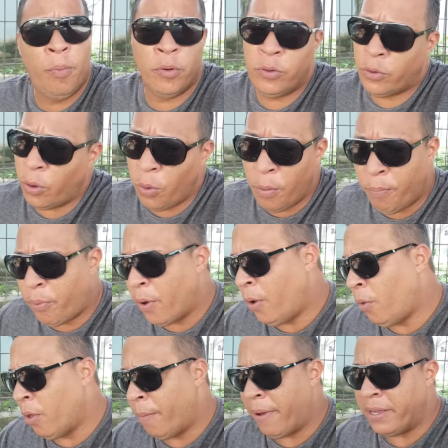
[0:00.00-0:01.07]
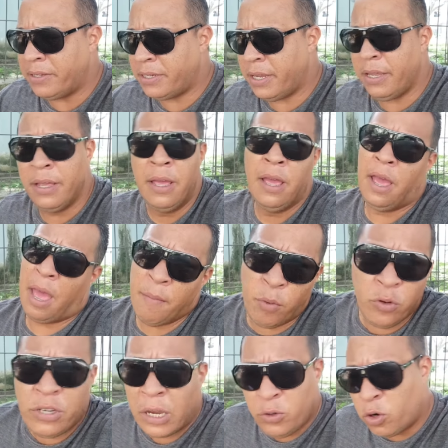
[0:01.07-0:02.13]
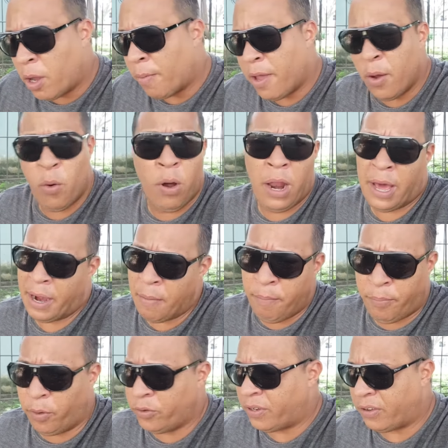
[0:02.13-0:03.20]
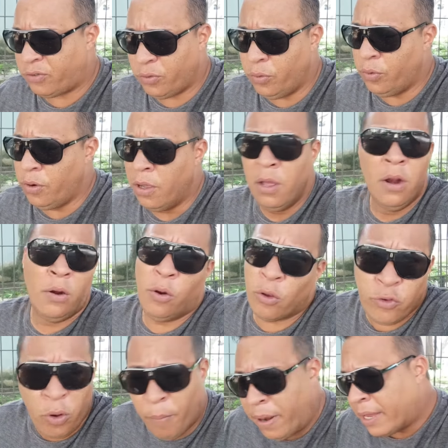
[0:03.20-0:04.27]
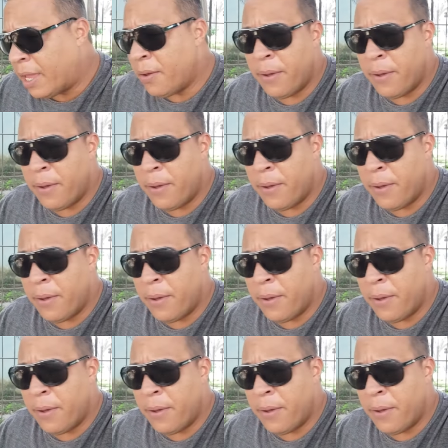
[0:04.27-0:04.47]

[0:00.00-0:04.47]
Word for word: por todo el pueblo de Maicí, el muchacho que me llevó a la Gran Poza Azul, los hombres que